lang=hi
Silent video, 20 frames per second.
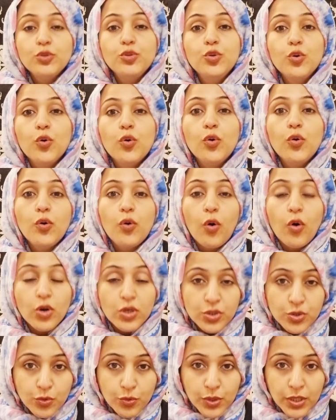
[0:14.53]
दो
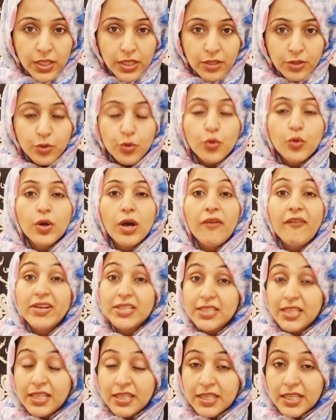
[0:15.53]
औरतों की दो
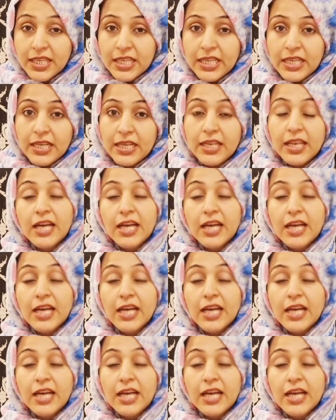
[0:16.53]
खातन की